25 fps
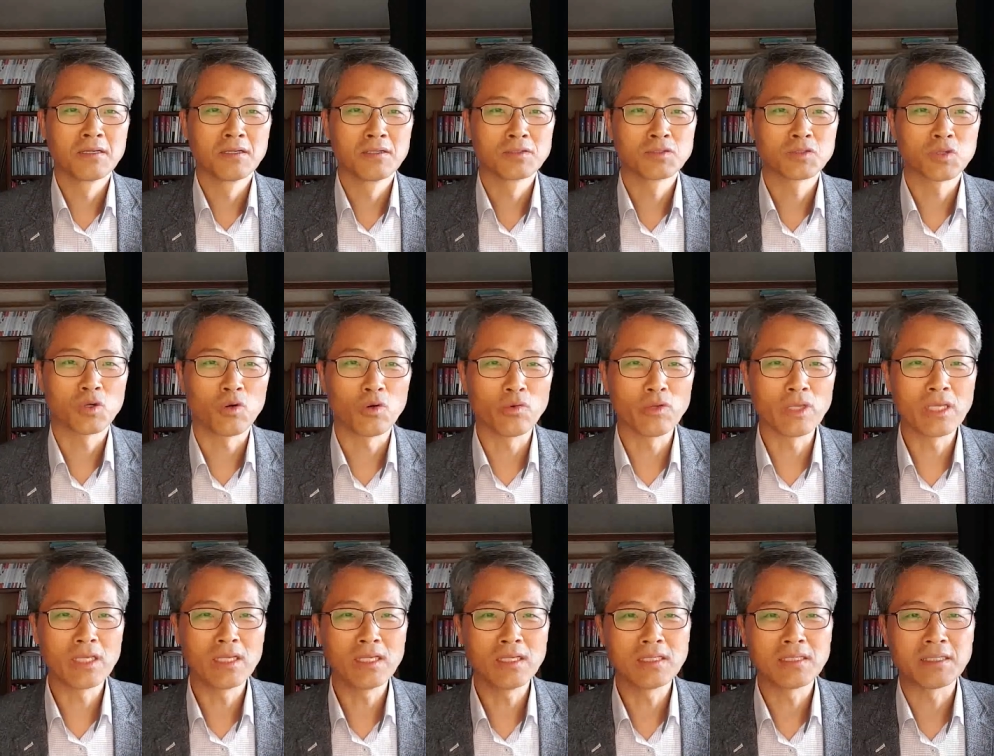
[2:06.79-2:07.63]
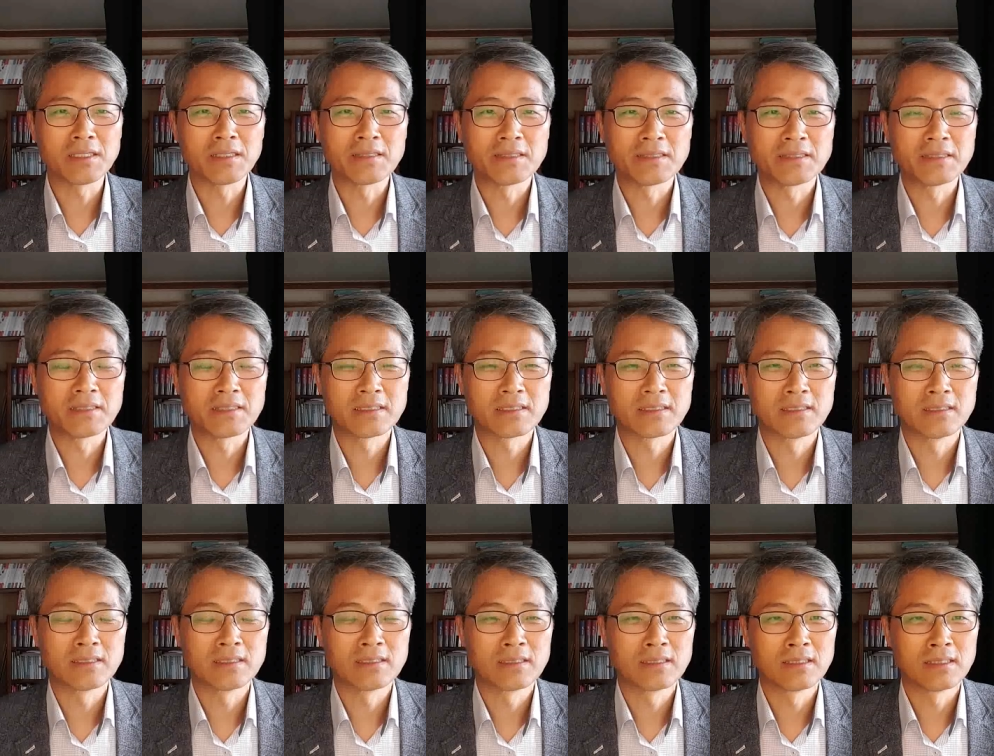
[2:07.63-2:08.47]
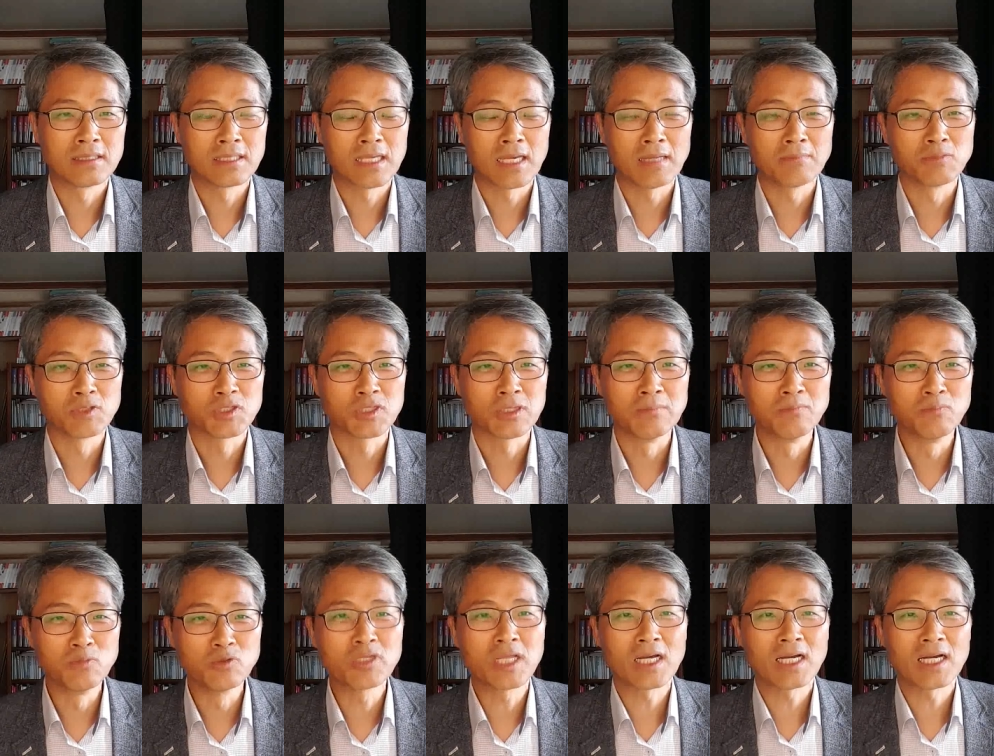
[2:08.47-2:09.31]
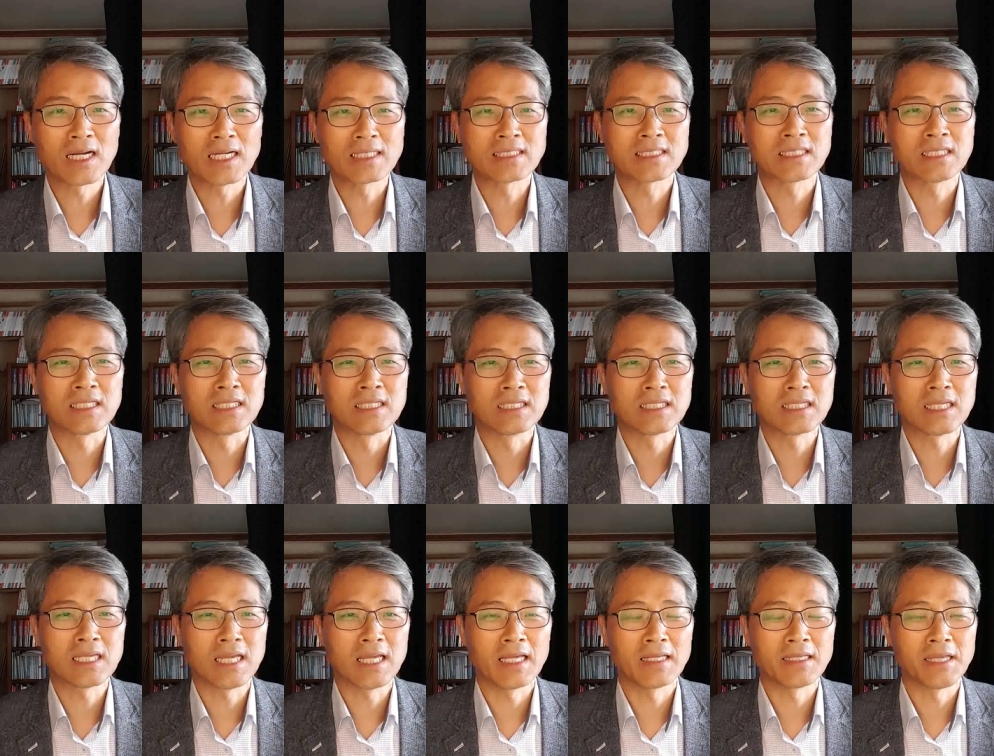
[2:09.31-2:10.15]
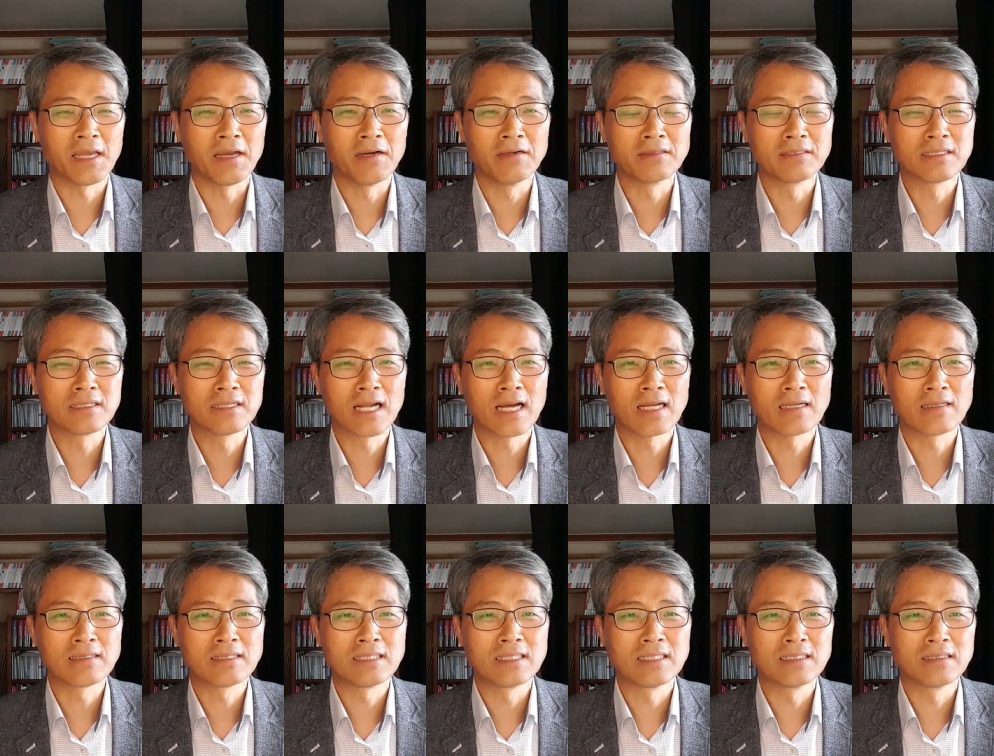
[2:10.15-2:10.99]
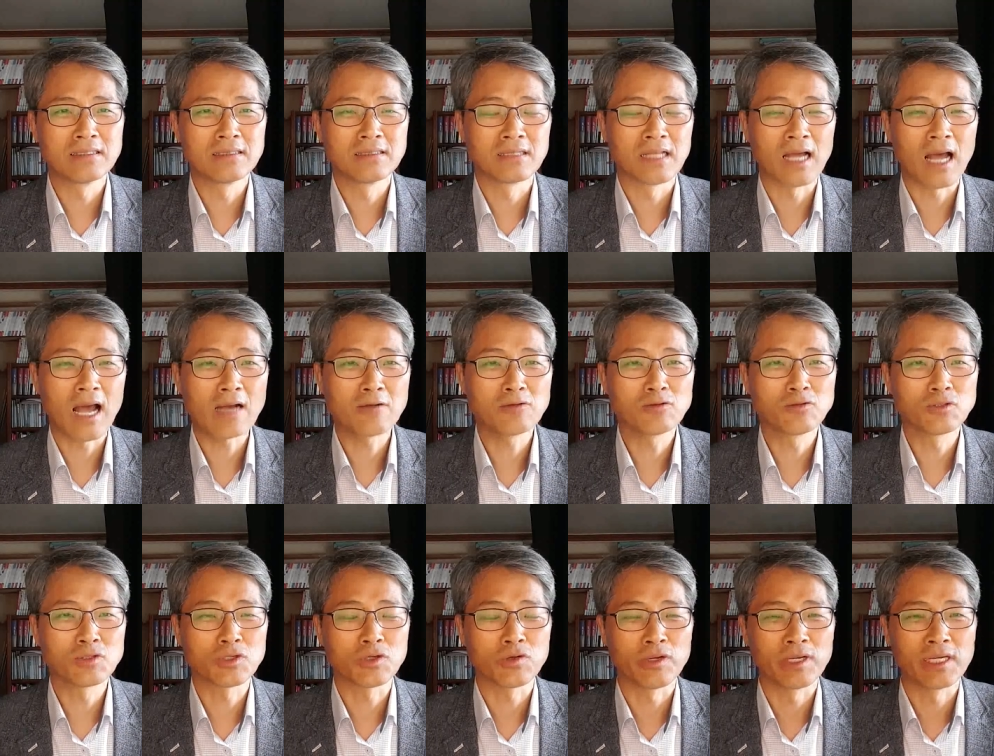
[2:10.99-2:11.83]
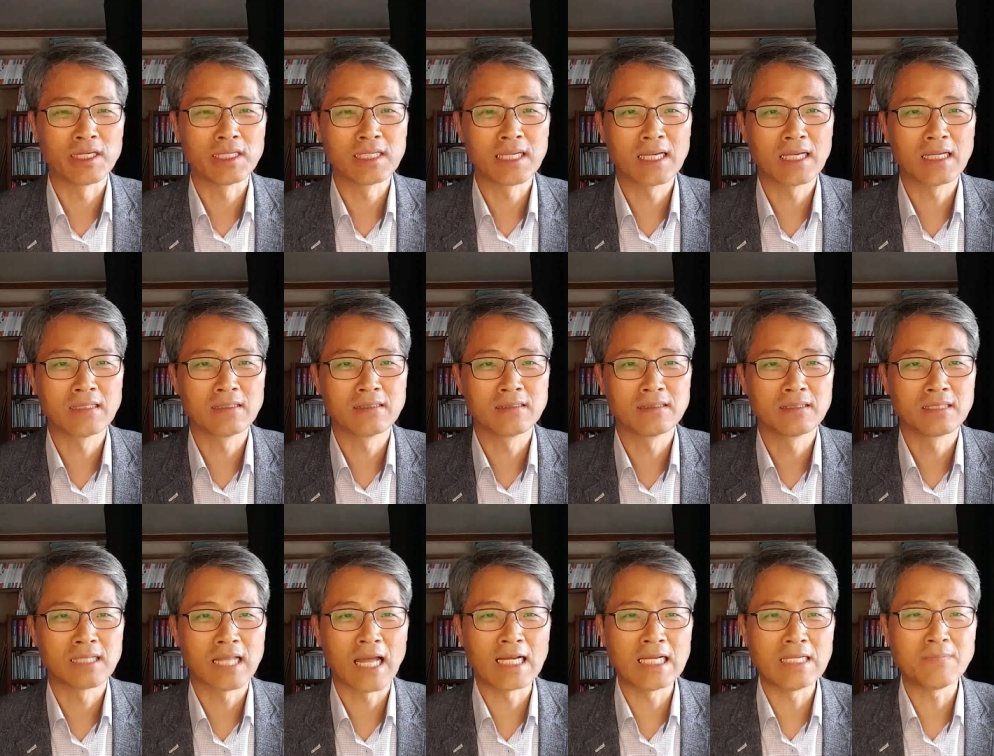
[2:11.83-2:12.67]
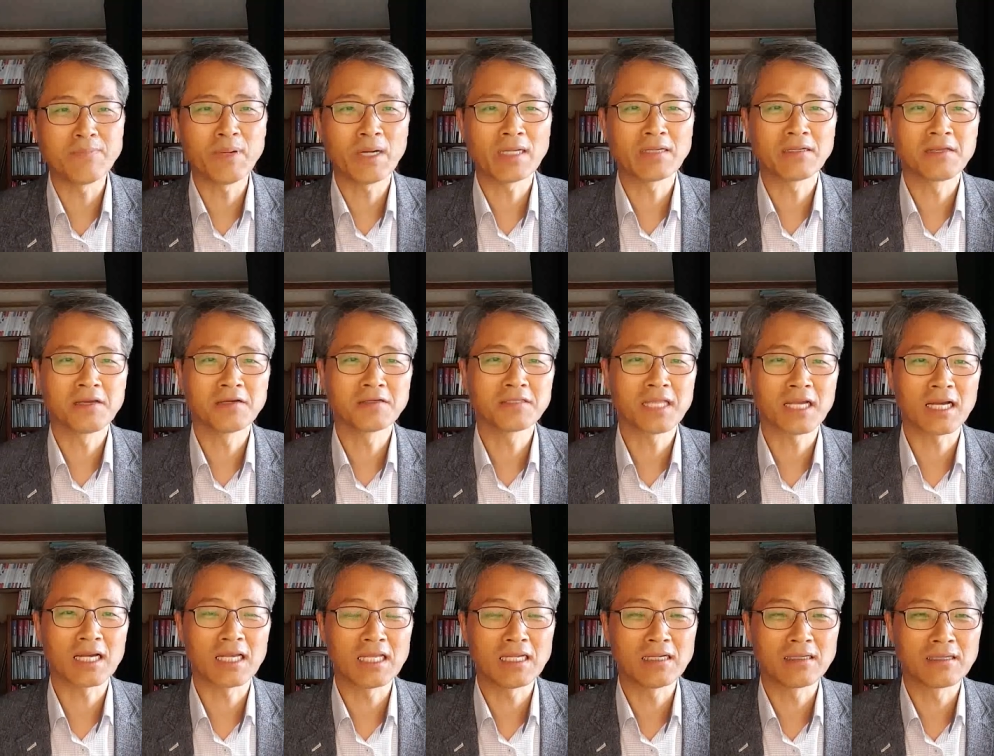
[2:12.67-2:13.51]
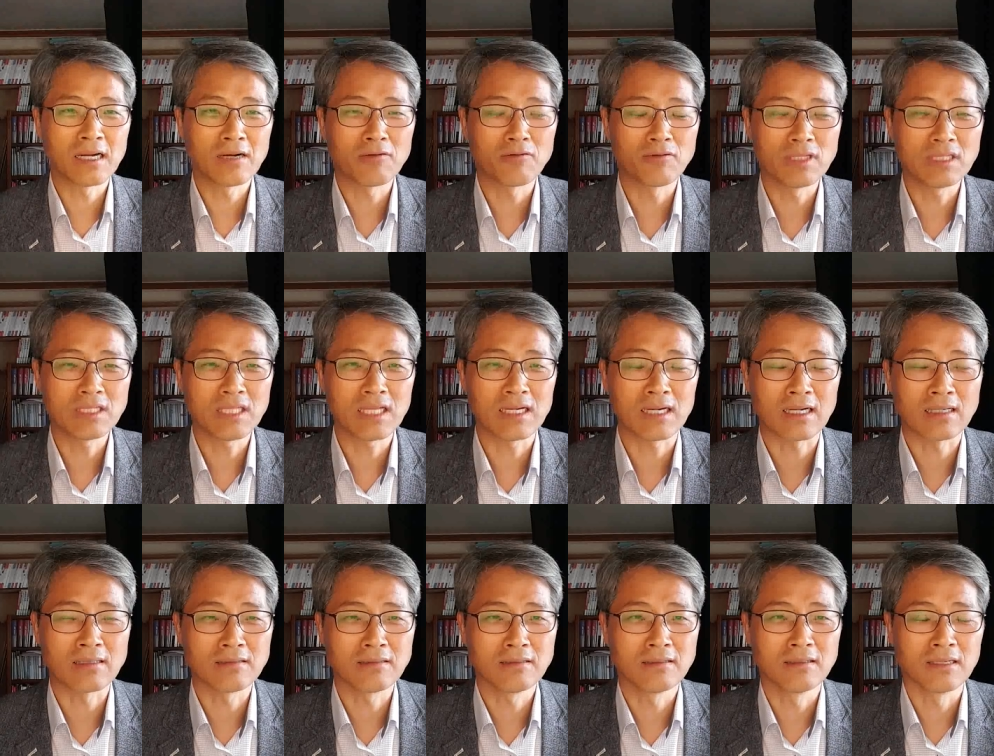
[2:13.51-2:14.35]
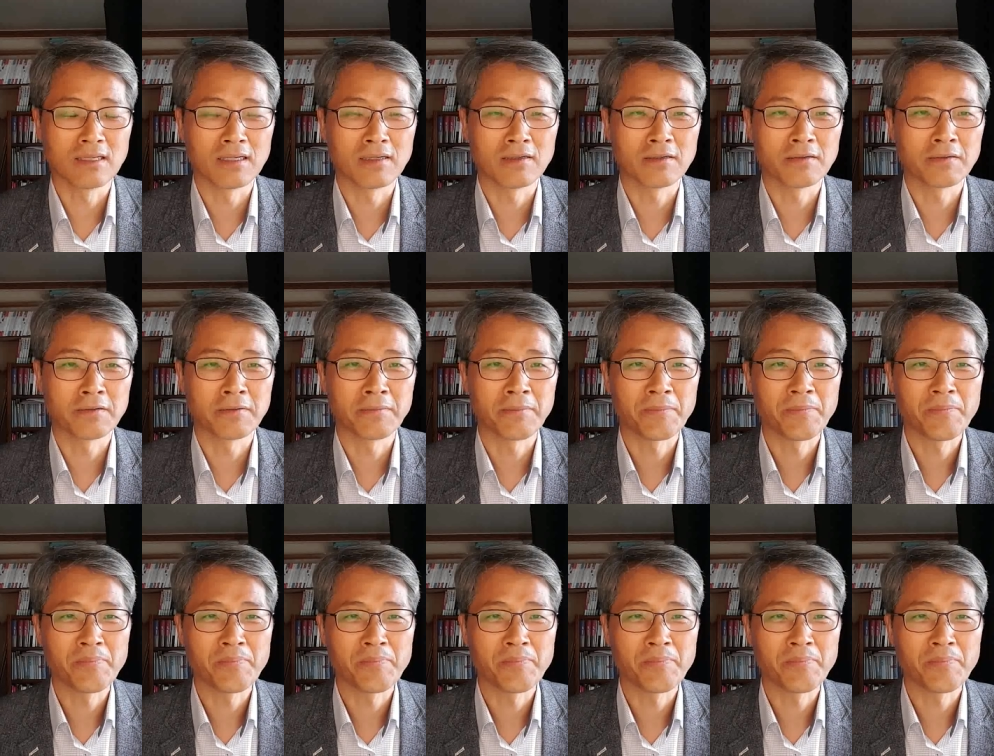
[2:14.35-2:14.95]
소위 어 이렇게 선무당 같이 이렇게 예언을 하는 이런 한국 교회의 이런 난립하는 형태가 일어나고 있다라는 거예요.